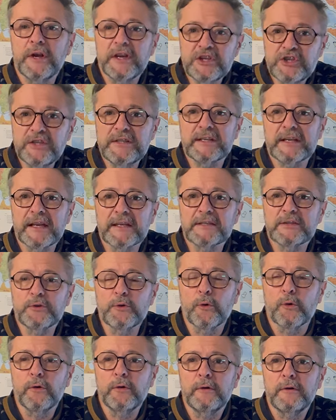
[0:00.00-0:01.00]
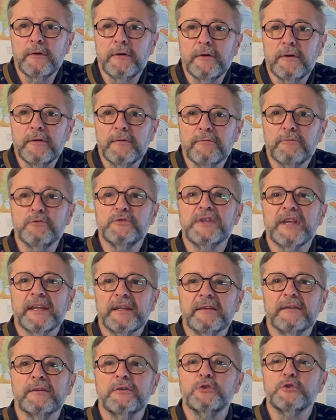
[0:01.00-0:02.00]
législations, vous
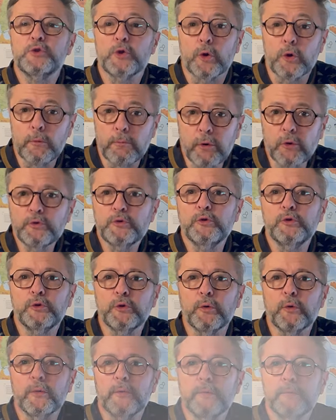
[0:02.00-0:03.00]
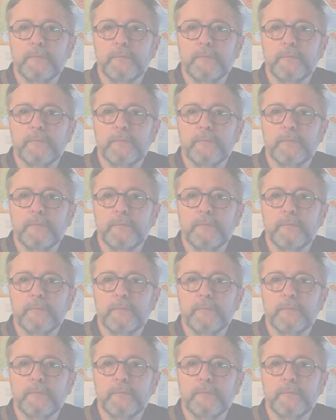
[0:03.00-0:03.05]
êtes sur le bon tuto.